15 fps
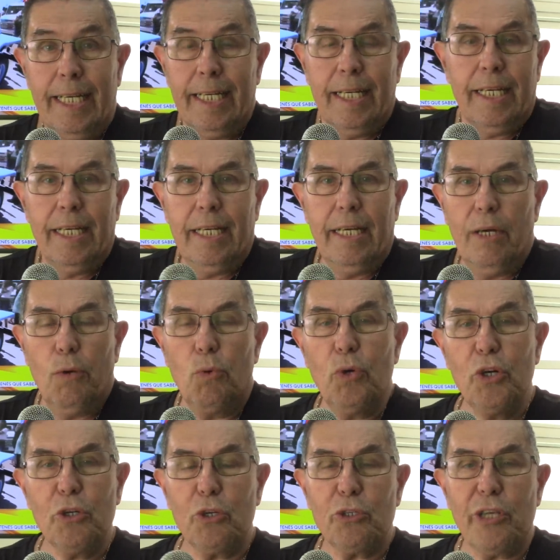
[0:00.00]
eh,
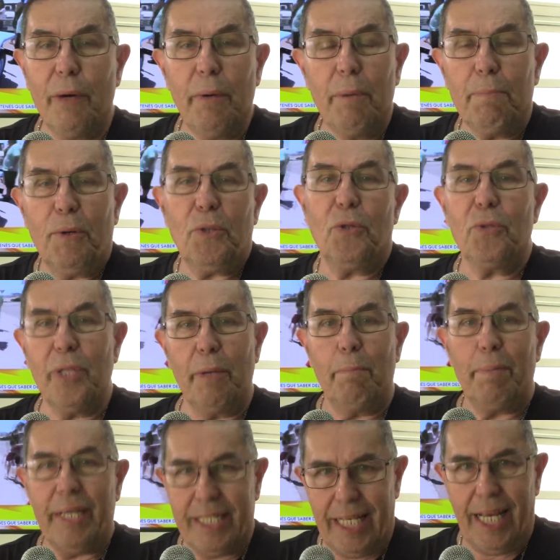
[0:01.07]
uno no sabe por dónde
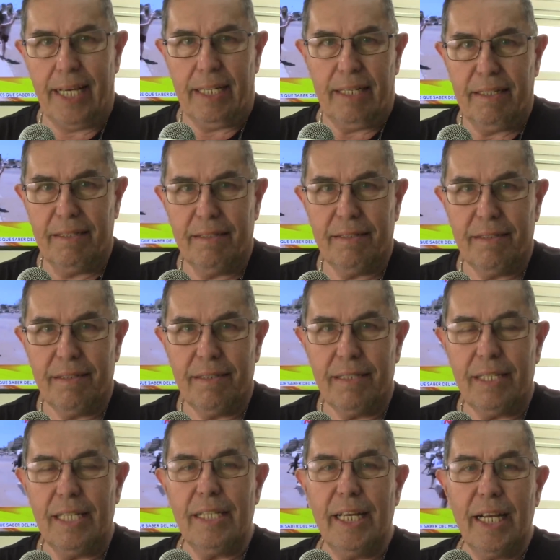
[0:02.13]
empezar.
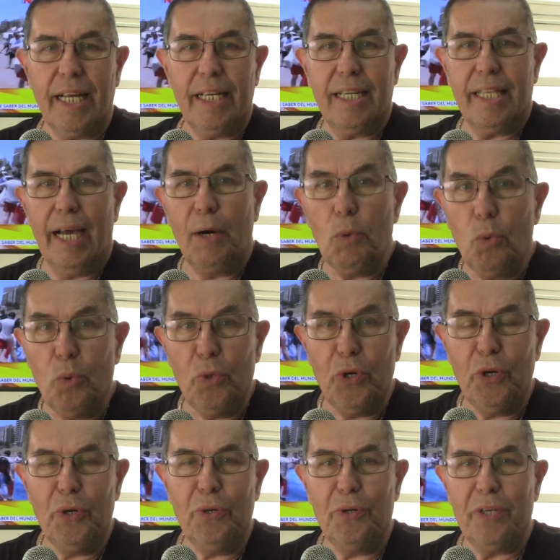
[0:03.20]
Tendría que ir de a
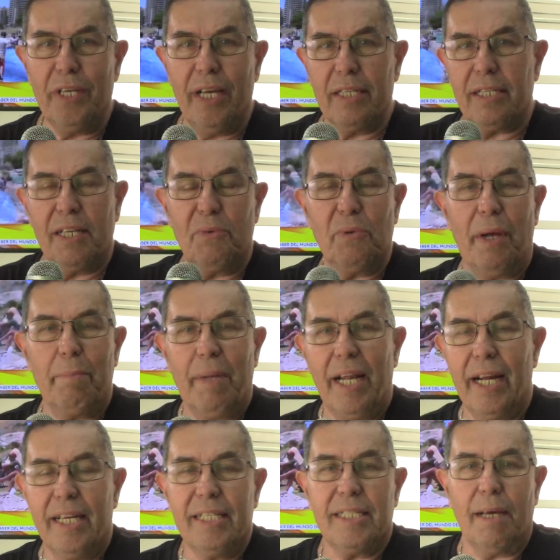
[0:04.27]
uno y hacer una
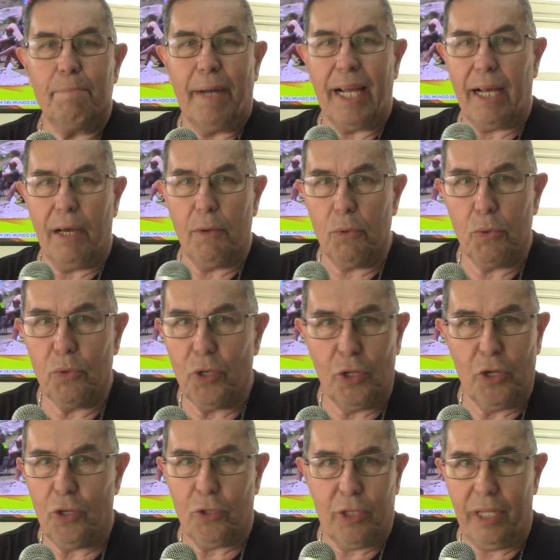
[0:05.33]
milanesa para cada uno
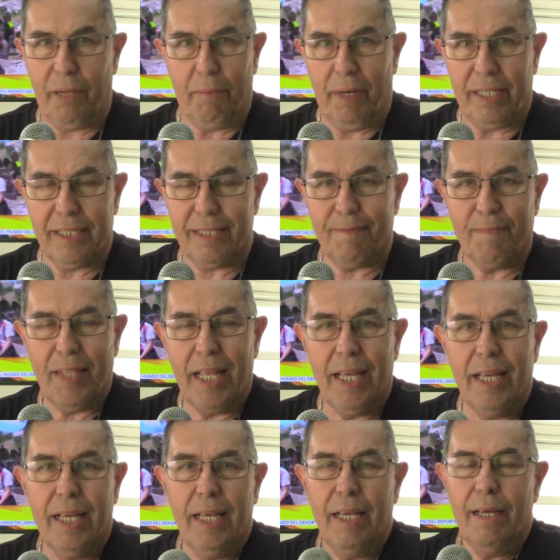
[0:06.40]
de los temas.
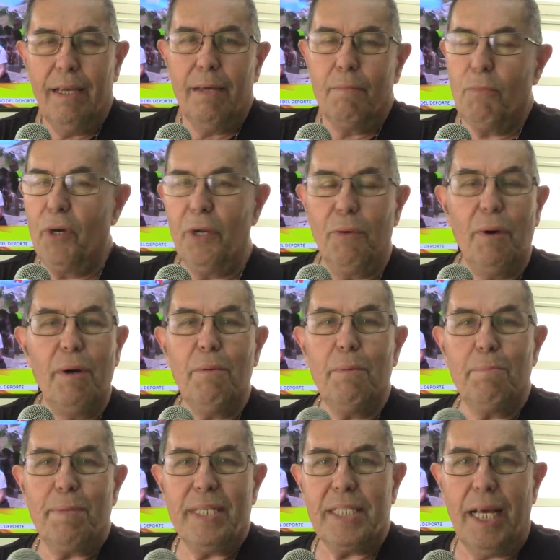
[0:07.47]
Bueno, vamos a
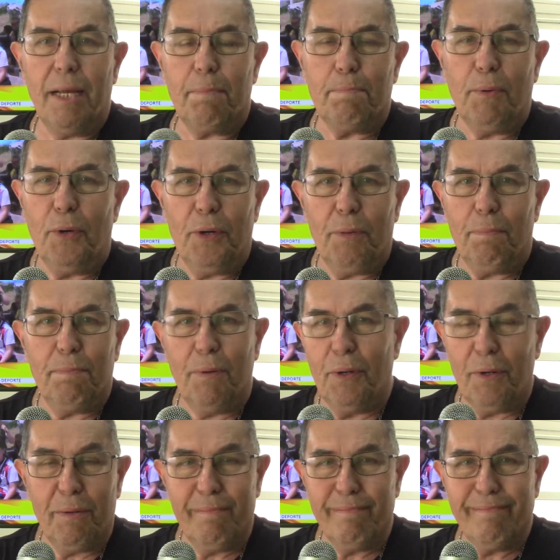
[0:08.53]
empezar por,
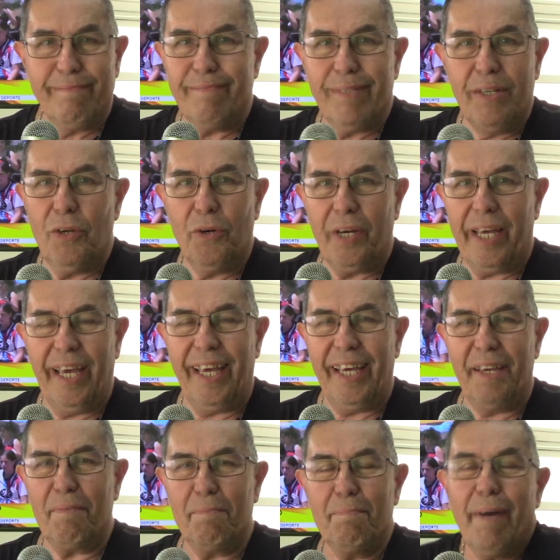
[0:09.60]
por lo
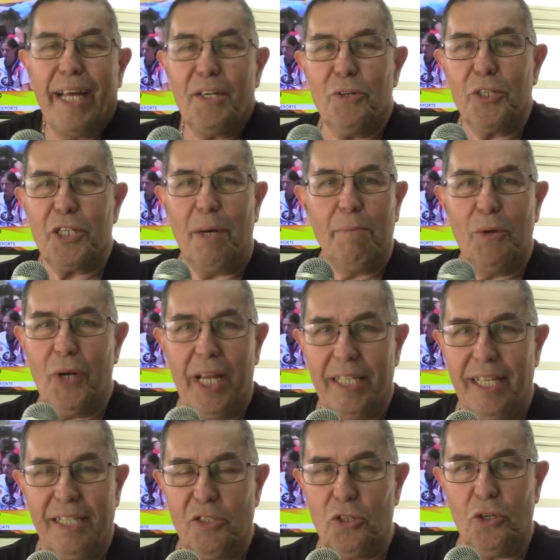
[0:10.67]
que más nos llamó la
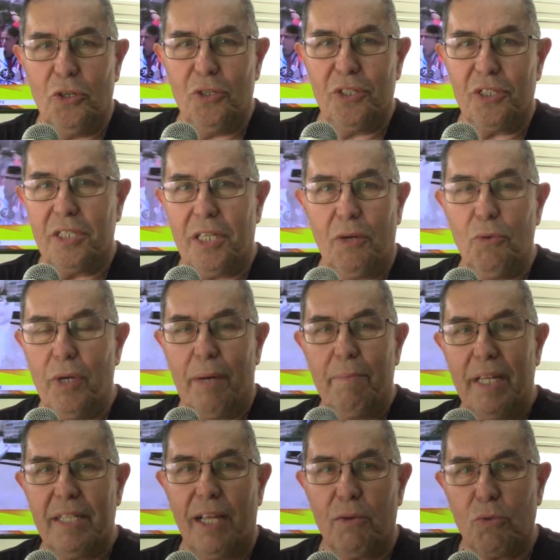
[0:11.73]
atención,
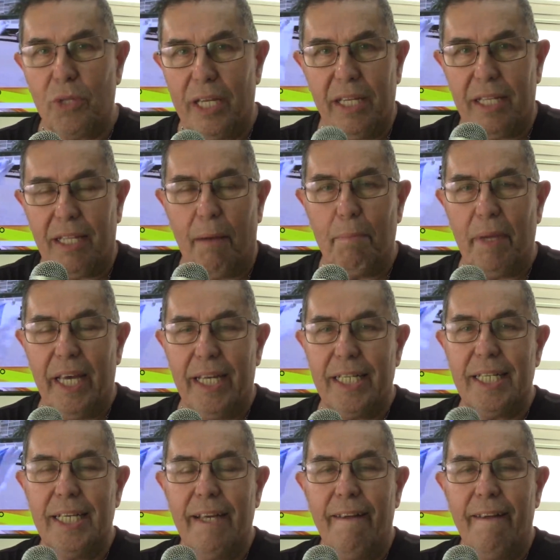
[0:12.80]
seguramente a ustedes también,